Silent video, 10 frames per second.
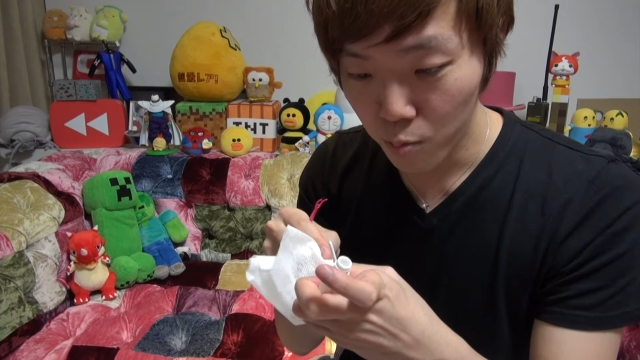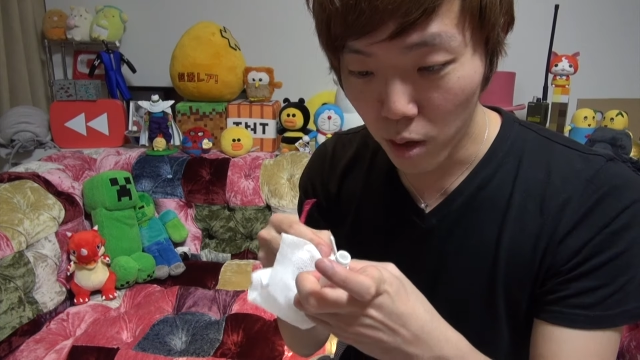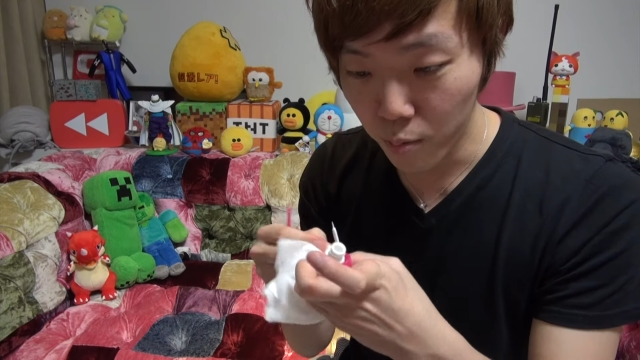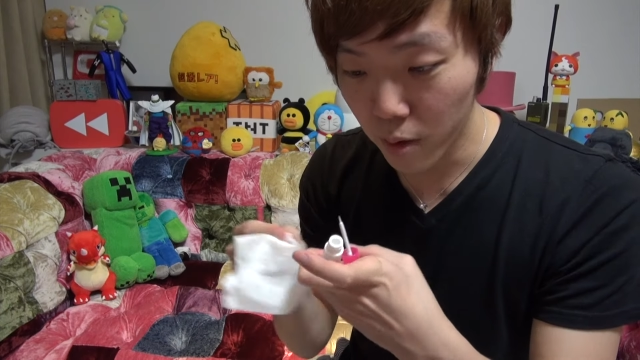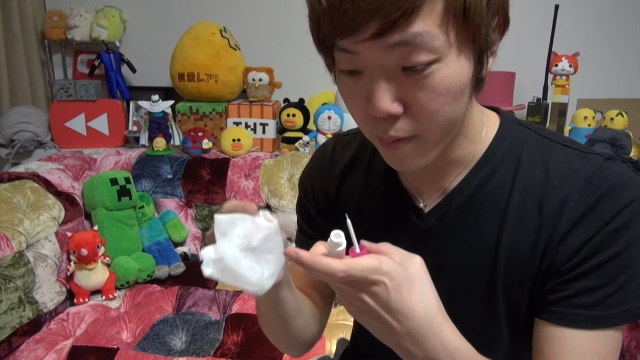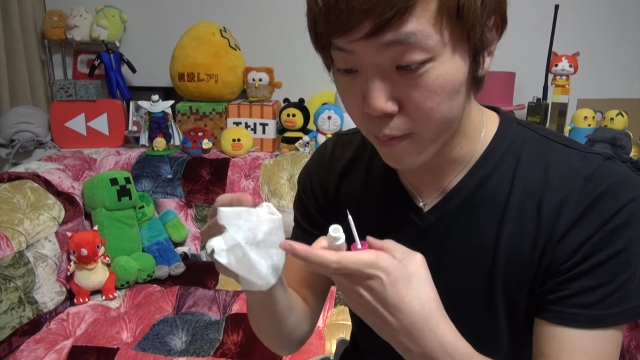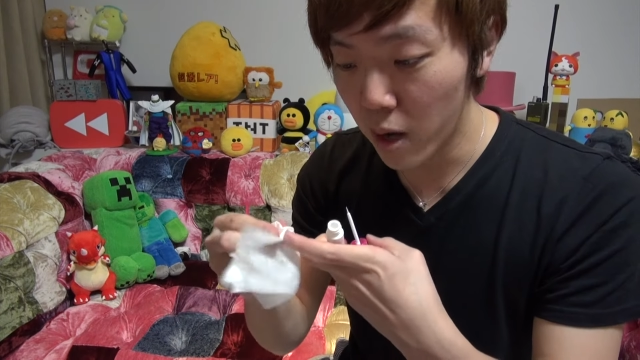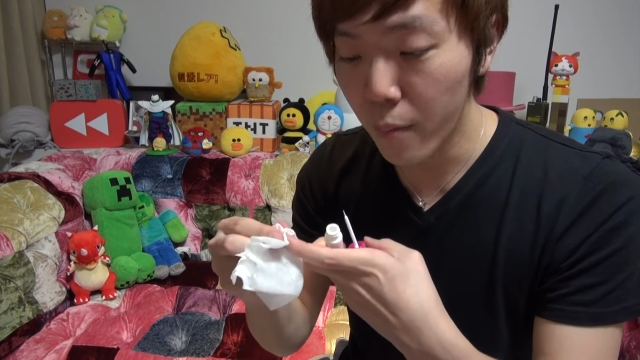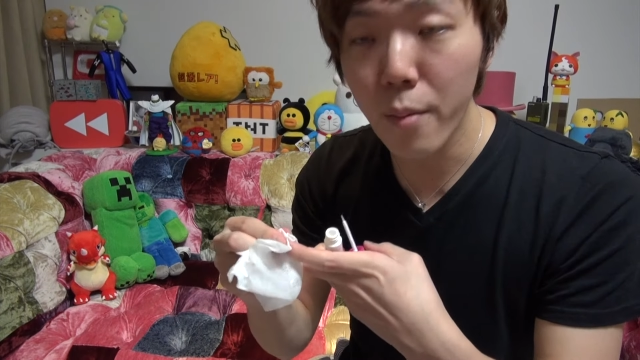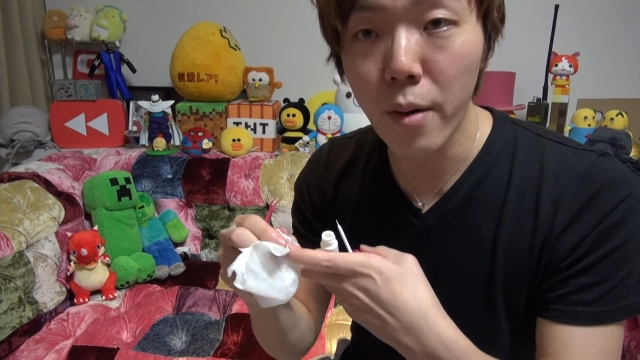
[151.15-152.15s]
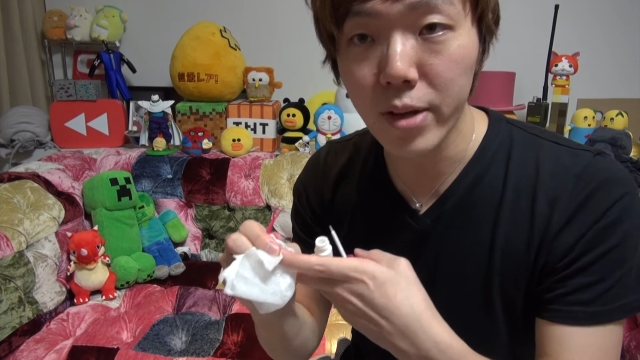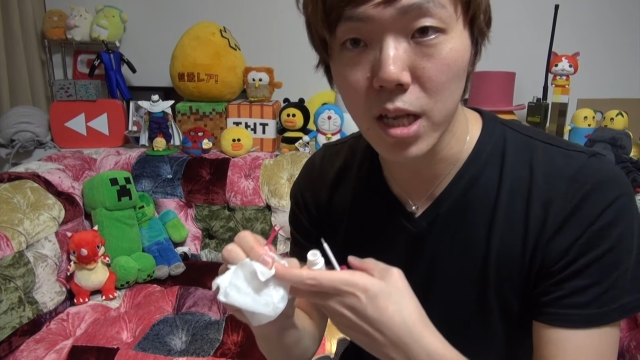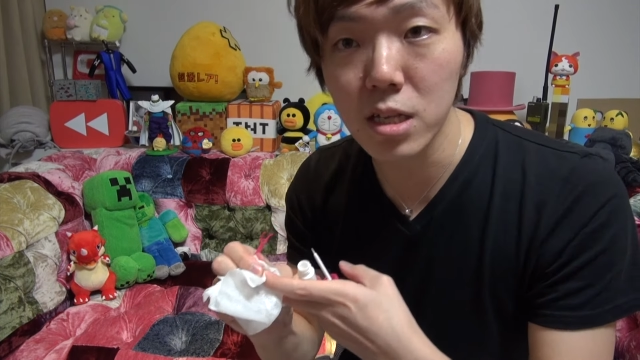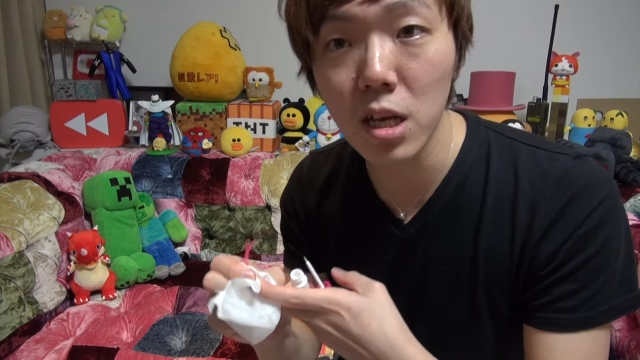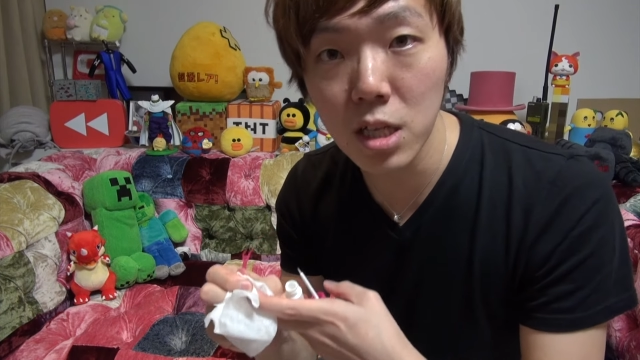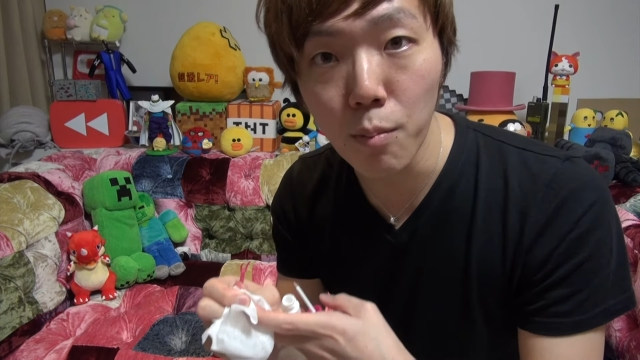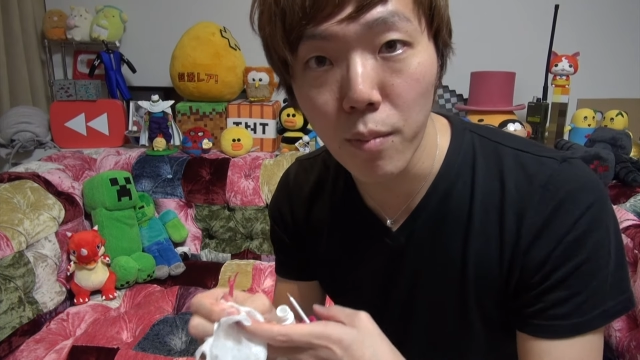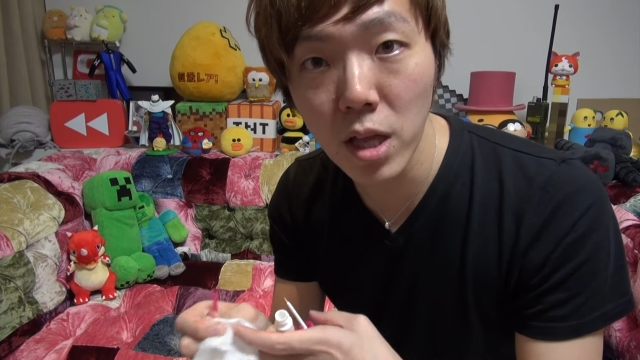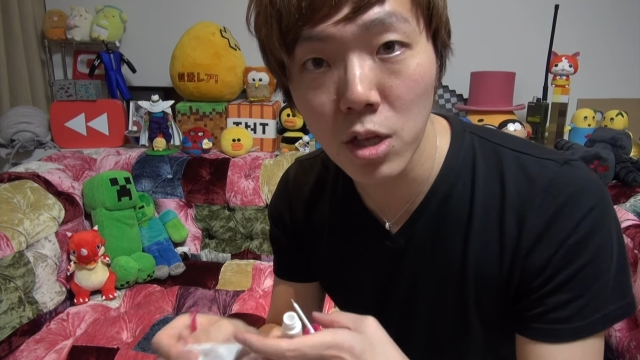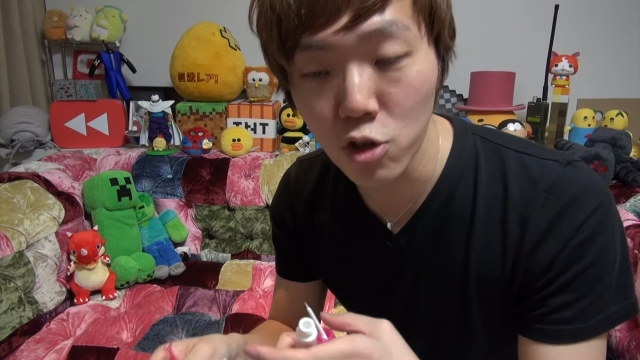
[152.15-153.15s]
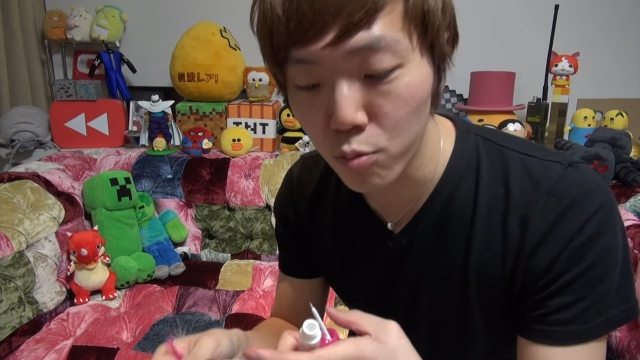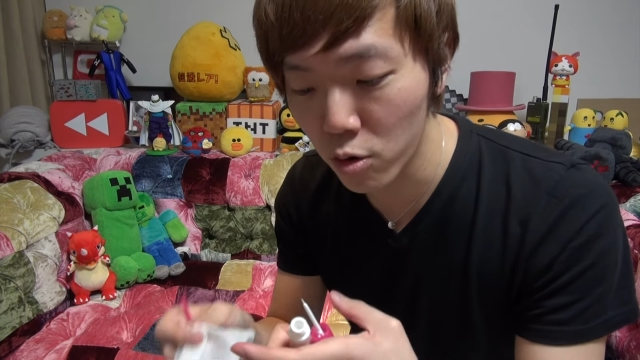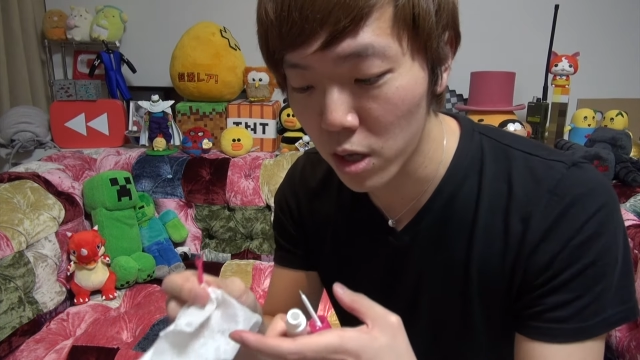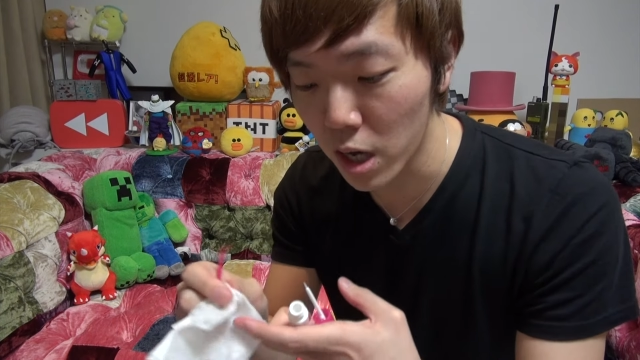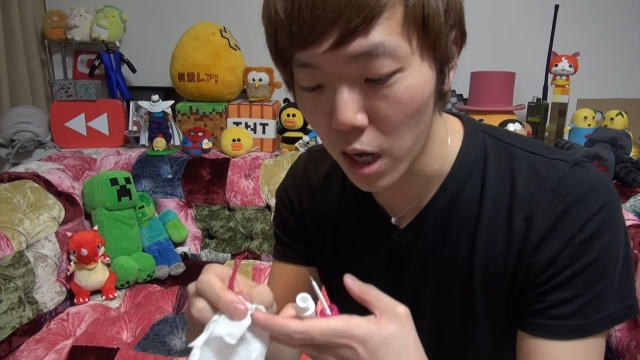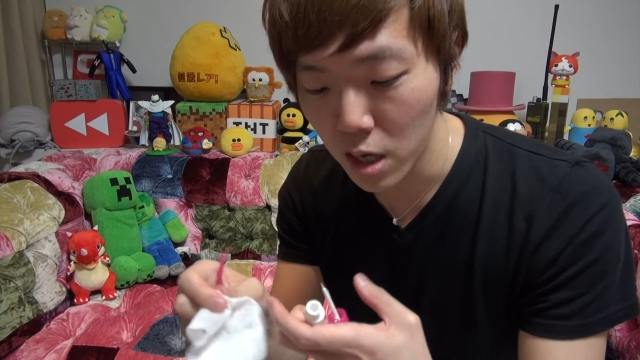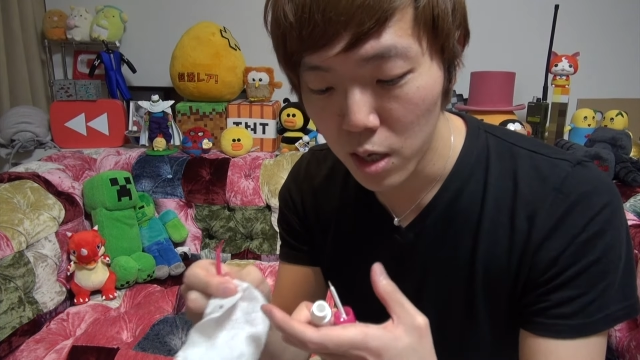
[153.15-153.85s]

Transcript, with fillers: まあまあまあまあまあ、さすがにね、目に塗るものだから、